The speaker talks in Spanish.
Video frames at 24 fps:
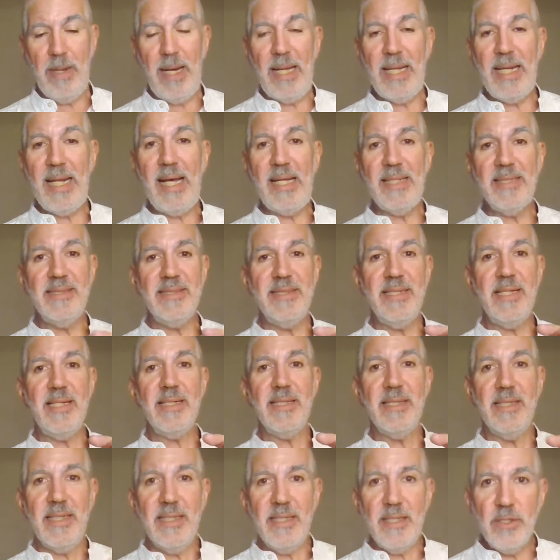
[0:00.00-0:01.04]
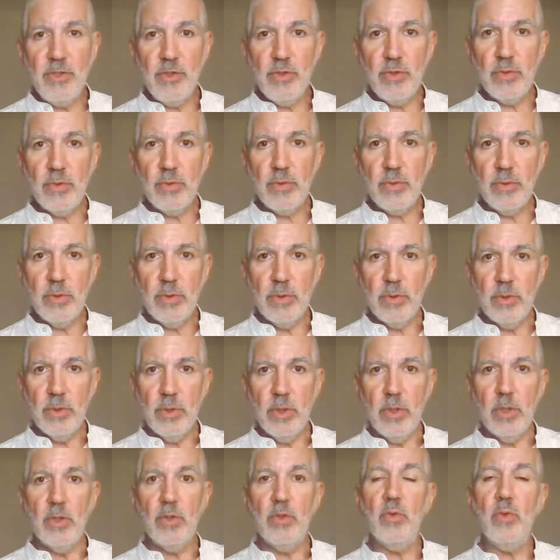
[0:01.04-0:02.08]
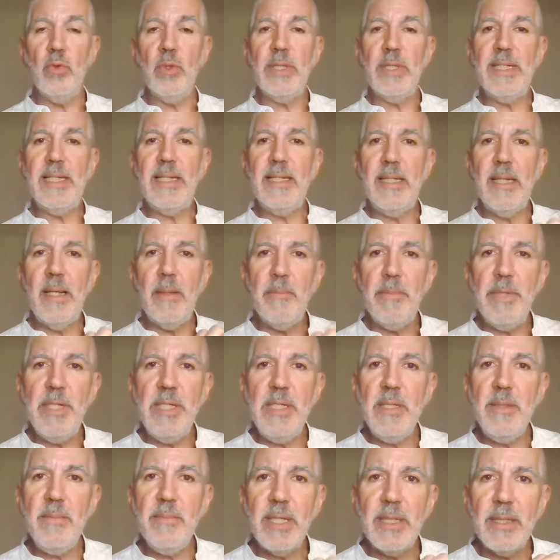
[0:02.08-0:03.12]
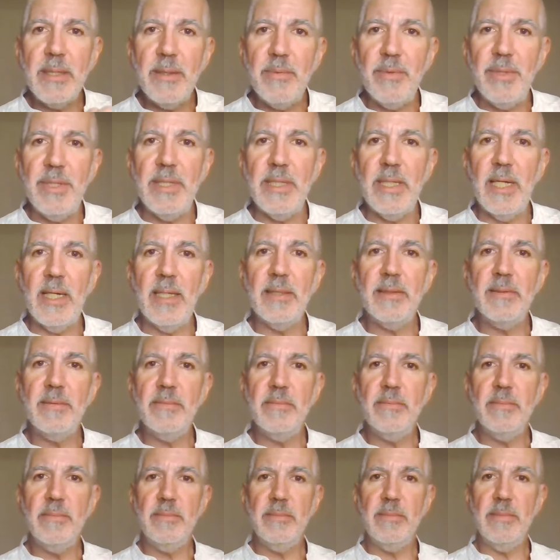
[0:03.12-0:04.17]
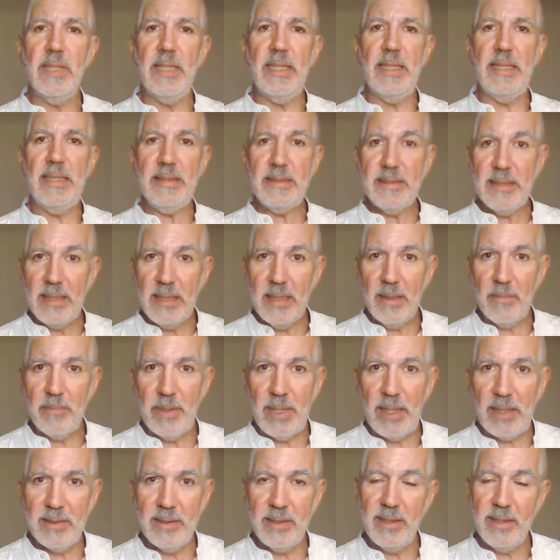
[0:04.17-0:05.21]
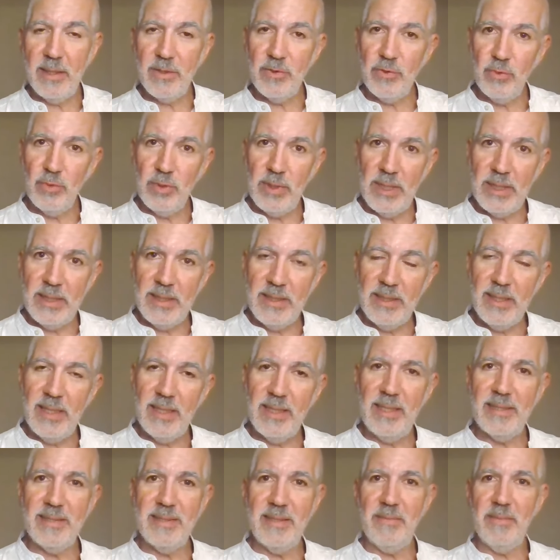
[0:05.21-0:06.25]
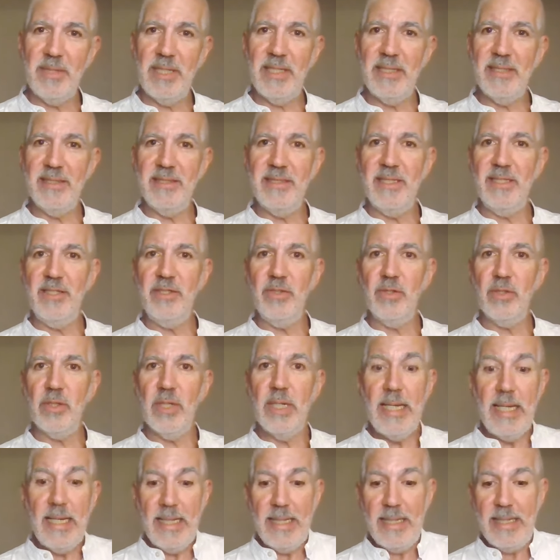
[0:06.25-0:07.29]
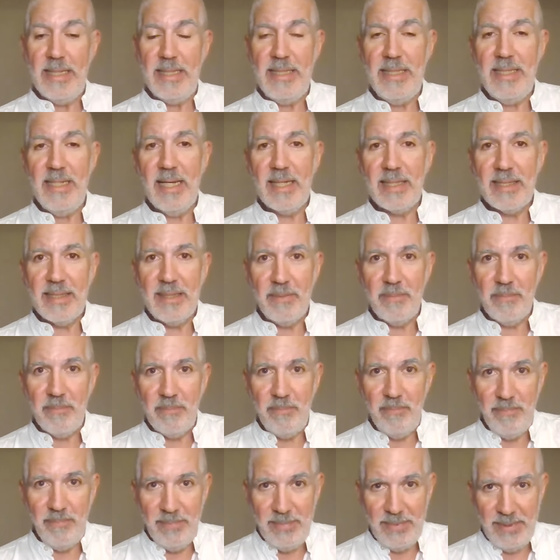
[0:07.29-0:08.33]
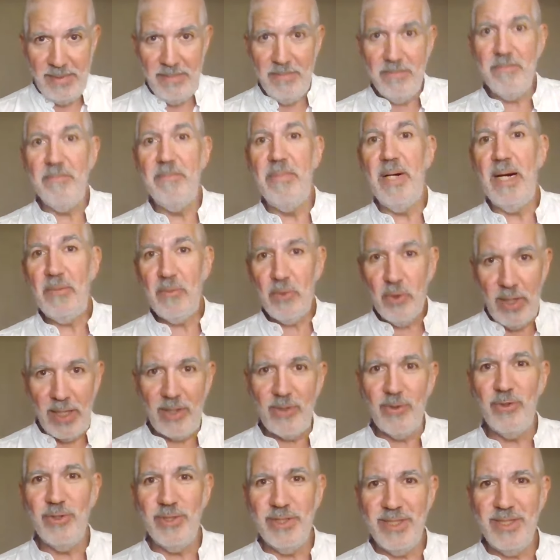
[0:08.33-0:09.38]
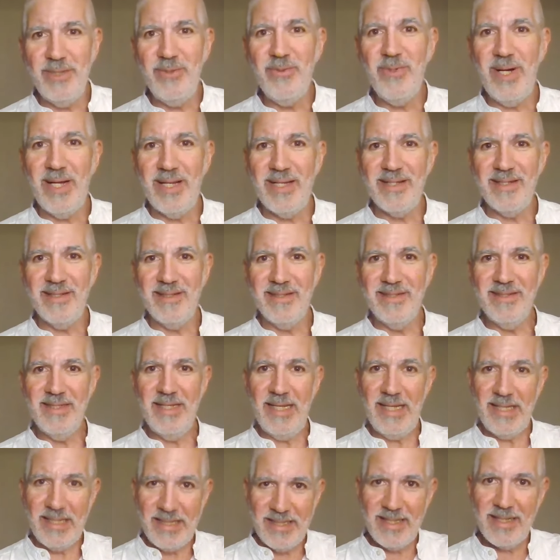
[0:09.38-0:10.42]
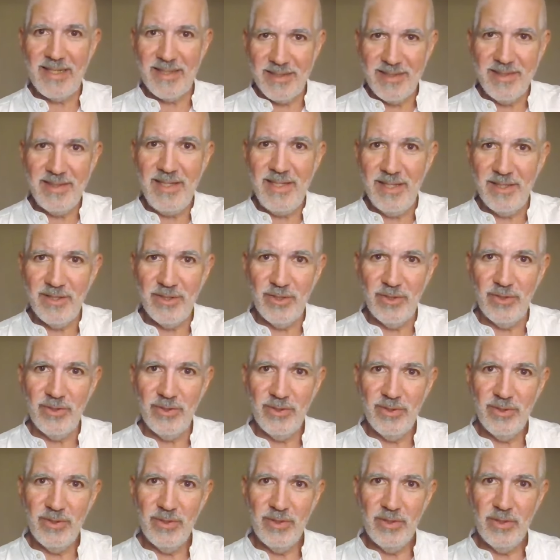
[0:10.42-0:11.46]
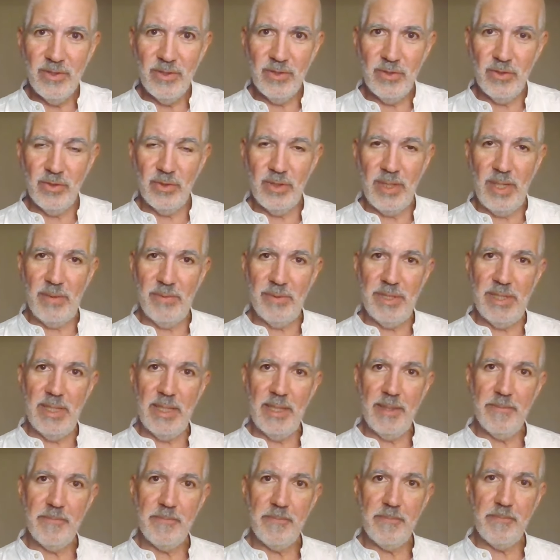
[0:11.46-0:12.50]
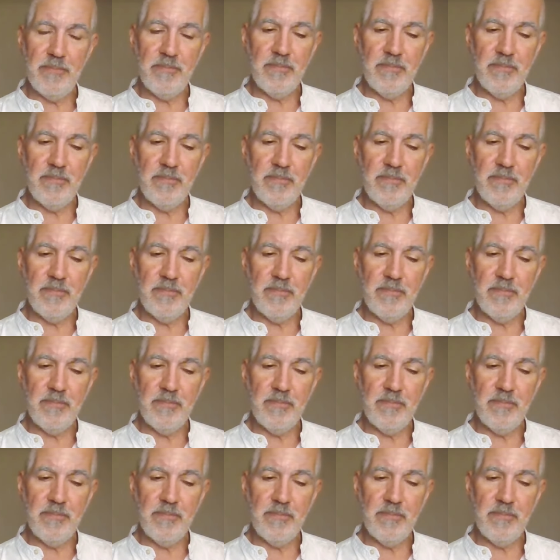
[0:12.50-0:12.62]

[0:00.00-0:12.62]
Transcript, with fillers: para hacer de ellos tu regla mínima de vida. Esa es la práctica sugerida de la semana anterior y la que vamos a continuar ejerciendo todavía.